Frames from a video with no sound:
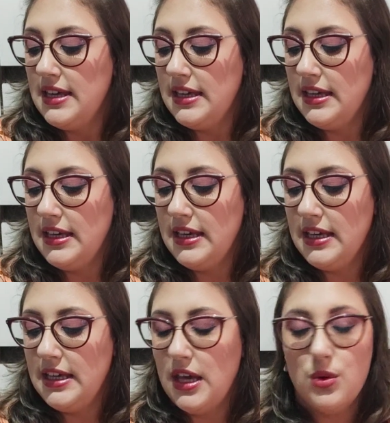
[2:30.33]

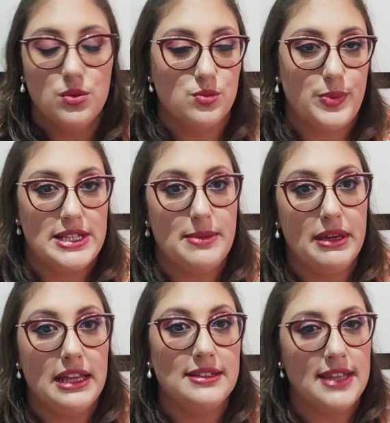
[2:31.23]
E eu
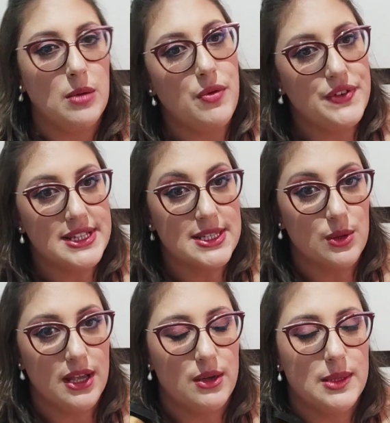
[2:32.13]
percebi que ele tem uma
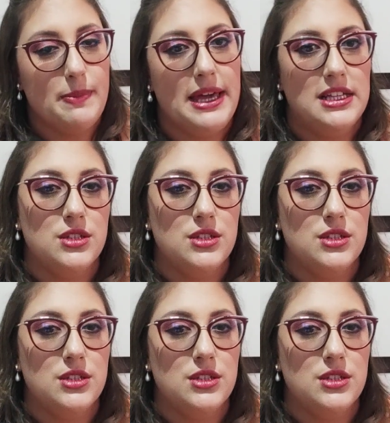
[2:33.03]
fixação legal na pele,